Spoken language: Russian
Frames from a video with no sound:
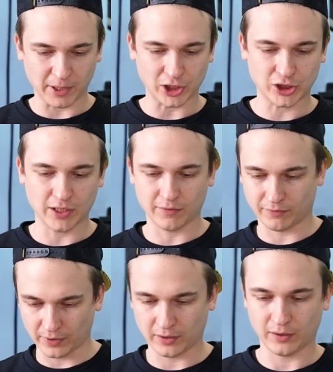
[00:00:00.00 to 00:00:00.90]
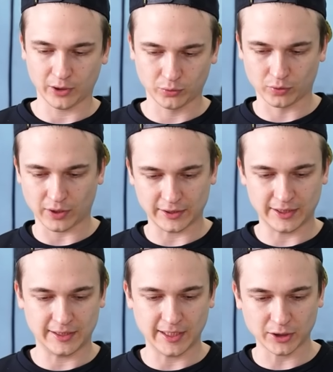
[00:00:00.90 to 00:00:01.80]
порошки в одну
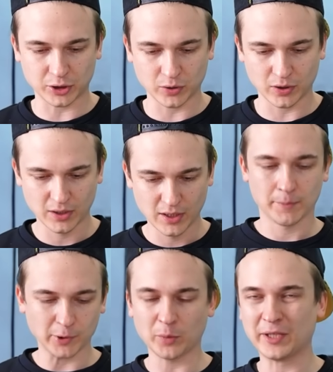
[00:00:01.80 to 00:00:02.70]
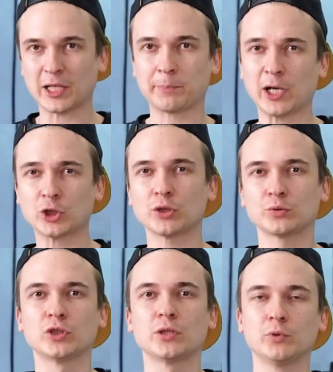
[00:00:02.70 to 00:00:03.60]
консистенцию. Потом этот порошок
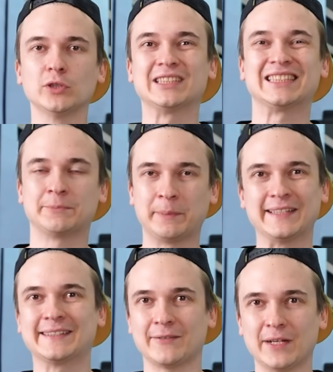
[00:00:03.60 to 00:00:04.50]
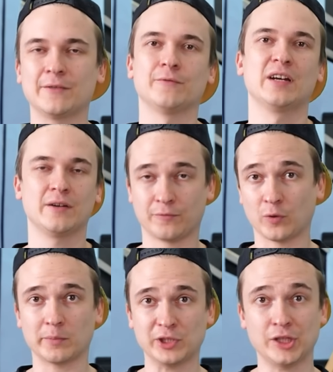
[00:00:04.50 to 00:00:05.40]
нужно будет спрессовать в
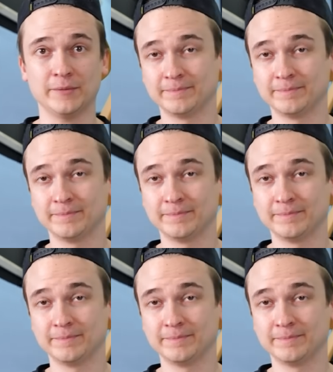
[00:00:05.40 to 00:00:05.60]
формочке.